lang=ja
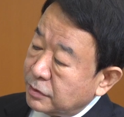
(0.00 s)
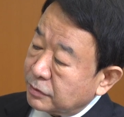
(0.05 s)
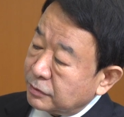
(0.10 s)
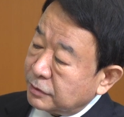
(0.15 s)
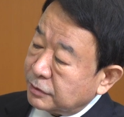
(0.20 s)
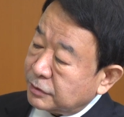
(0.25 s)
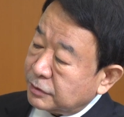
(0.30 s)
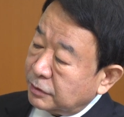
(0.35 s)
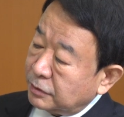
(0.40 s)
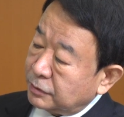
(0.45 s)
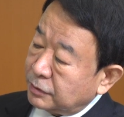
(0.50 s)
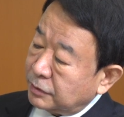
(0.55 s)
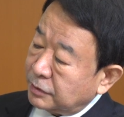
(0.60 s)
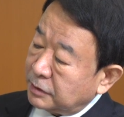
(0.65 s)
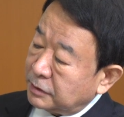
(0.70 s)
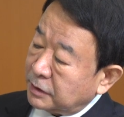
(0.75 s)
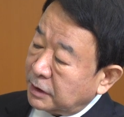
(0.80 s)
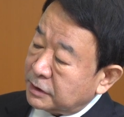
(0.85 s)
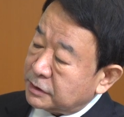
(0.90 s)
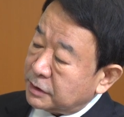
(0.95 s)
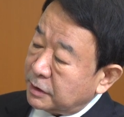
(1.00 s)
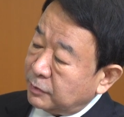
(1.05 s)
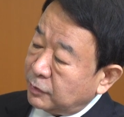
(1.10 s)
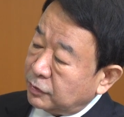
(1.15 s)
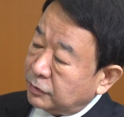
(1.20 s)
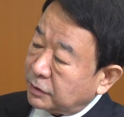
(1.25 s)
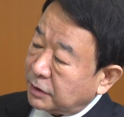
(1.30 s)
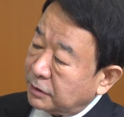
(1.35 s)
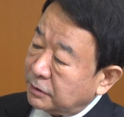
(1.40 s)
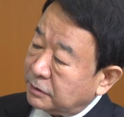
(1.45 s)
国の主張通り内政
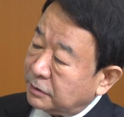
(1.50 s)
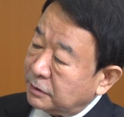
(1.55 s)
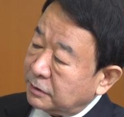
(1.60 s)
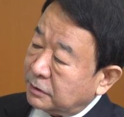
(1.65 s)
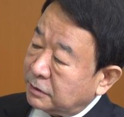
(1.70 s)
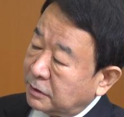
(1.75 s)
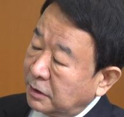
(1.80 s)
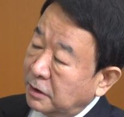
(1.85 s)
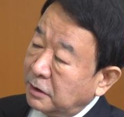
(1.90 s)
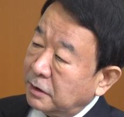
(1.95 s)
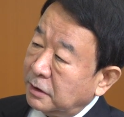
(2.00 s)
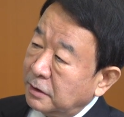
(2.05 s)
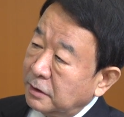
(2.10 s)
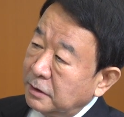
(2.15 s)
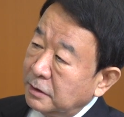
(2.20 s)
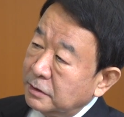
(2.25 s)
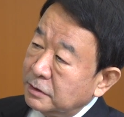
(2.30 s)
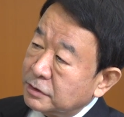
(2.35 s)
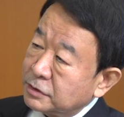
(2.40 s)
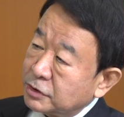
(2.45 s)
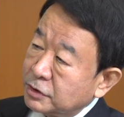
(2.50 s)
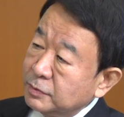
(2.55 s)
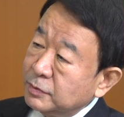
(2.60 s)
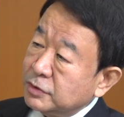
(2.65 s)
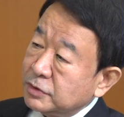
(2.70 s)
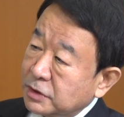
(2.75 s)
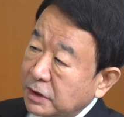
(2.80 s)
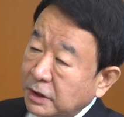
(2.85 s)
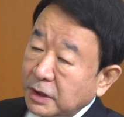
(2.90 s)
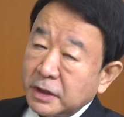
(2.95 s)
問題って言って済
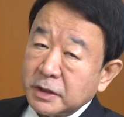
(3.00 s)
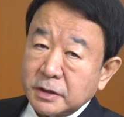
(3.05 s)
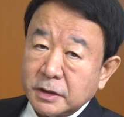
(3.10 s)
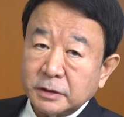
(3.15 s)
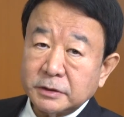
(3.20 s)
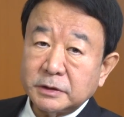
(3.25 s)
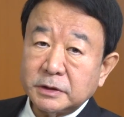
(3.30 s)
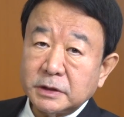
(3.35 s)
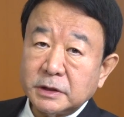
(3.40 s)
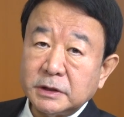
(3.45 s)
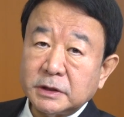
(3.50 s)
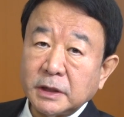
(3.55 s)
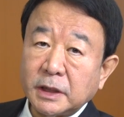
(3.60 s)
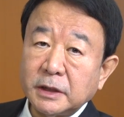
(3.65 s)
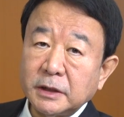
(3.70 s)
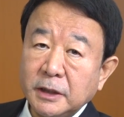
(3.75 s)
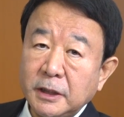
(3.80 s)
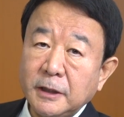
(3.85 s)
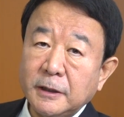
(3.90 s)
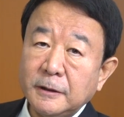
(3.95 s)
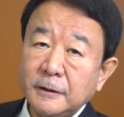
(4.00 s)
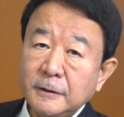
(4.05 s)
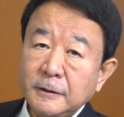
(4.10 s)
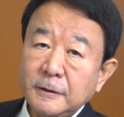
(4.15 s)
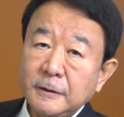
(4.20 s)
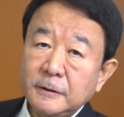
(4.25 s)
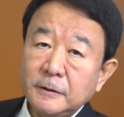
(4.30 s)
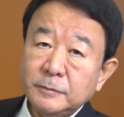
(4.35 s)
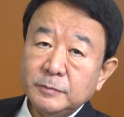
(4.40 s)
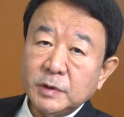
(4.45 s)
むんじゃないかって期待が、
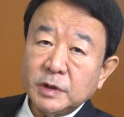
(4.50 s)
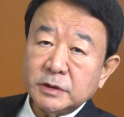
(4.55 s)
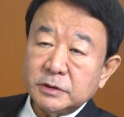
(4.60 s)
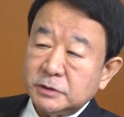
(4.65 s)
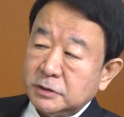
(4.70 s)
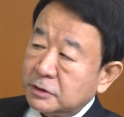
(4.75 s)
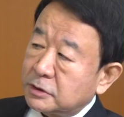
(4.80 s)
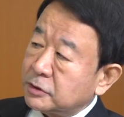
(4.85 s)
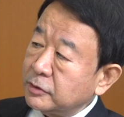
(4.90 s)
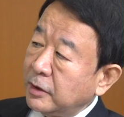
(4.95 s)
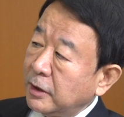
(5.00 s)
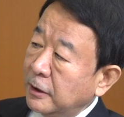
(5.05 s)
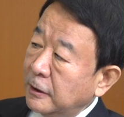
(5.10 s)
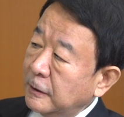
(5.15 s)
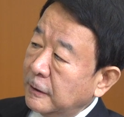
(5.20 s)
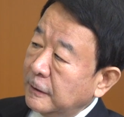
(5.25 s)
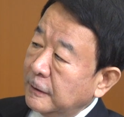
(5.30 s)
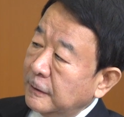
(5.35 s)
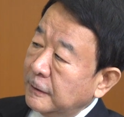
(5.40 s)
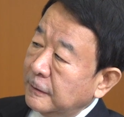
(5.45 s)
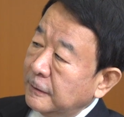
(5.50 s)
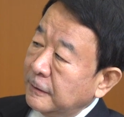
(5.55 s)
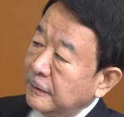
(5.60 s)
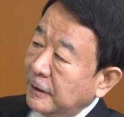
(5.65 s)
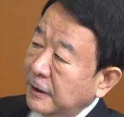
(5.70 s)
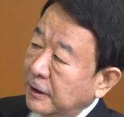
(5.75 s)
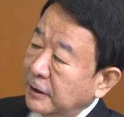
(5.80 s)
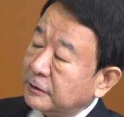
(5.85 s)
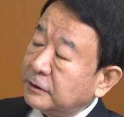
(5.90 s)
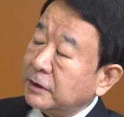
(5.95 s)
まあ、実は
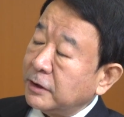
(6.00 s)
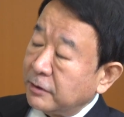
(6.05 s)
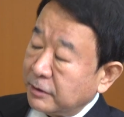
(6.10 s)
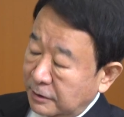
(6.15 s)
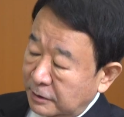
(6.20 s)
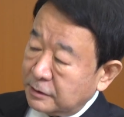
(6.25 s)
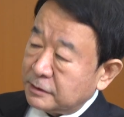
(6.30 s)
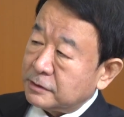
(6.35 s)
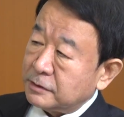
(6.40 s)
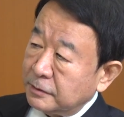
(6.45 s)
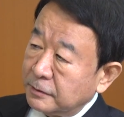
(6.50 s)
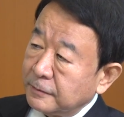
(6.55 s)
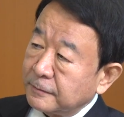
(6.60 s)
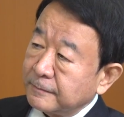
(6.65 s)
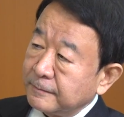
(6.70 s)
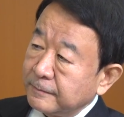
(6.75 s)
あったわけですよ、